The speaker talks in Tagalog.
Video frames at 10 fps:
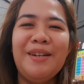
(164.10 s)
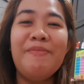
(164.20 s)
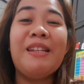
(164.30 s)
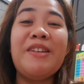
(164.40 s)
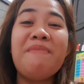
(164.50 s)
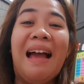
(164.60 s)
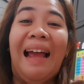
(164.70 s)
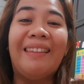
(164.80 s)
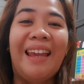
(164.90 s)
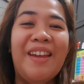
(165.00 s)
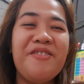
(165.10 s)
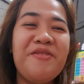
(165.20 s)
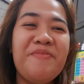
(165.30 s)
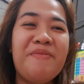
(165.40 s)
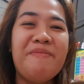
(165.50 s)
basta yung mga kate, yung
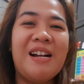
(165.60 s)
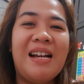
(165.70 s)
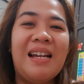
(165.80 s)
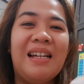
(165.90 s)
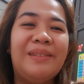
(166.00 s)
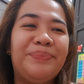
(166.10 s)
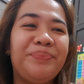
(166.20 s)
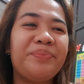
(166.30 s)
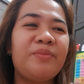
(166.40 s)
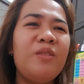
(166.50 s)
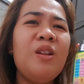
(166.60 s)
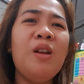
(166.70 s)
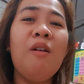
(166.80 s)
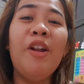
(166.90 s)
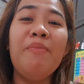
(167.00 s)
mga
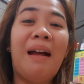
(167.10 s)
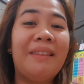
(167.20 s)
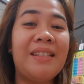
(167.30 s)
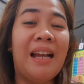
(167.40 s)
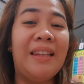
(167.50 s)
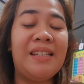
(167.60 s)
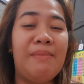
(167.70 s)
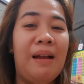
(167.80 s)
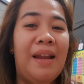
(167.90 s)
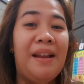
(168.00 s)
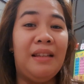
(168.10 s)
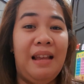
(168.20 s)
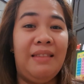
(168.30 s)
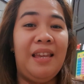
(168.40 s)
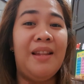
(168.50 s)
kung ano makate sa kate sa mga anak
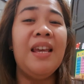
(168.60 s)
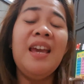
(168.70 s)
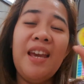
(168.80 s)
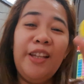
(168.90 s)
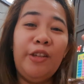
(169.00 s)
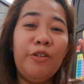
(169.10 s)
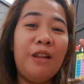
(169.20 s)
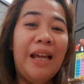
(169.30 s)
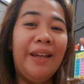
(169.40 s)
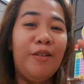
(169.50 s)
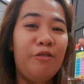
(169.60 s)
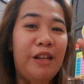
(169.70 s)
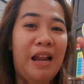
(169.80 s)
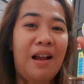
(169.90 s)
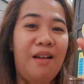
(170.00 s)
natin. Ito yung lagi kong
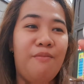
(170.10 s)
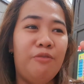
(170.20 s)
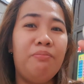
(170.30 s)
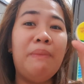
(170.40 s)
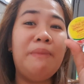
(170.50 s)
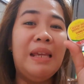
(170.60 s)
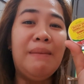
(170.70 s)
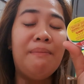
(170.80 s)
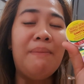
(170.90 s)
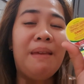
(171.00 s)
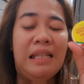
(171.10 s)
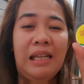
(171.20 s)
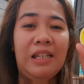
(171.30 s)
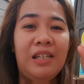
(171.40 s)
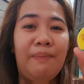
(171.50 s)
ginagamot. Mabi,
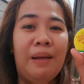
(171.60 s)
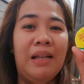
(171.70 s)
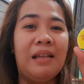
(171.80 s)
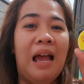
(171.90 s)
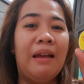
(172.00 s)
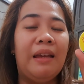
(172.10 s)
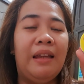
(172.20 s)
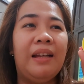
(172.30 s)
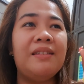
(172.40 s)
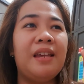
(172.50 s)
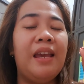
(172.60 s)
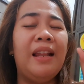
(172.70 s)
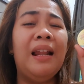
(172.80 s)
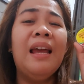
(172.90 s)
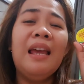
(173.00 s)
mabisa siya para sa akin. Kasi it, eh,